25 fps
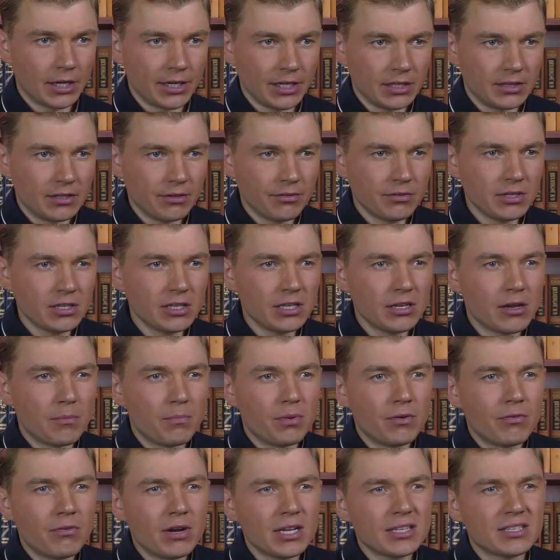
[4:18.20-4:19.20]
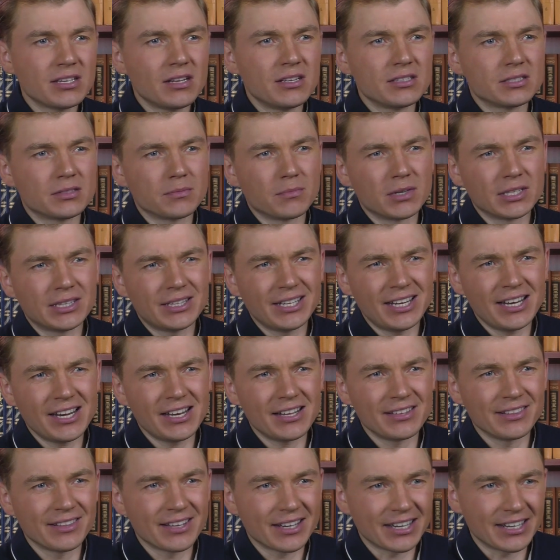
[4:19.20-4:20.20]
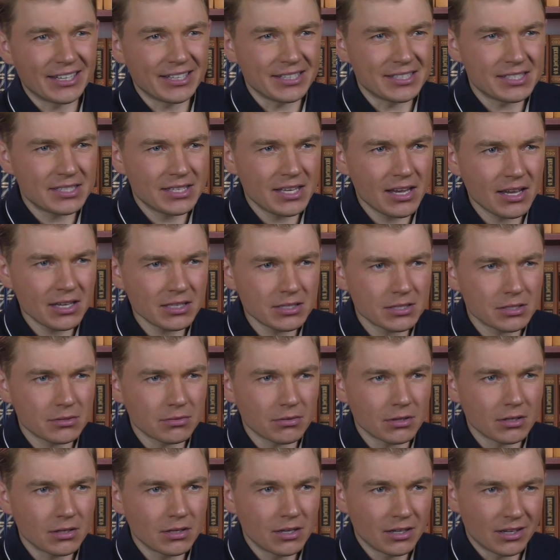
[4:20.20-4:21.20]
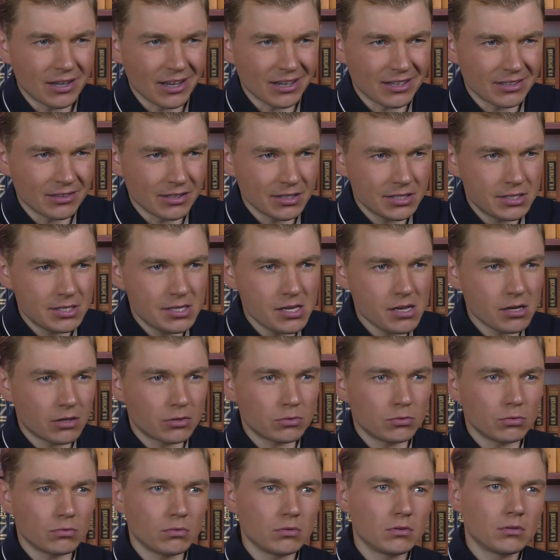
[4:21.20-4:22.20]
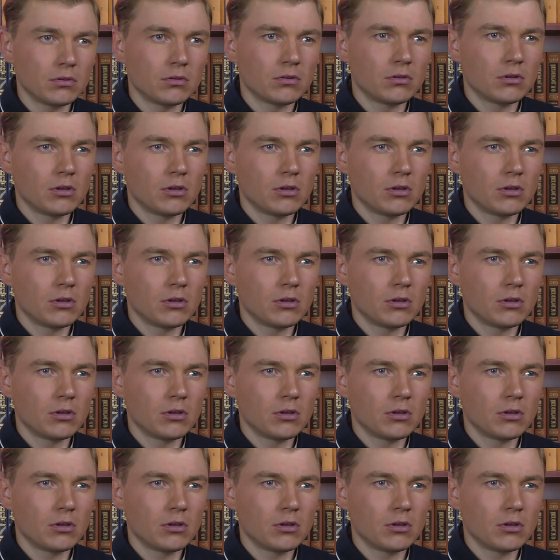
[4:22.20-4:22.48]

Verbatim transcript: Рядовые обыватели смотрели на христианство как на секту,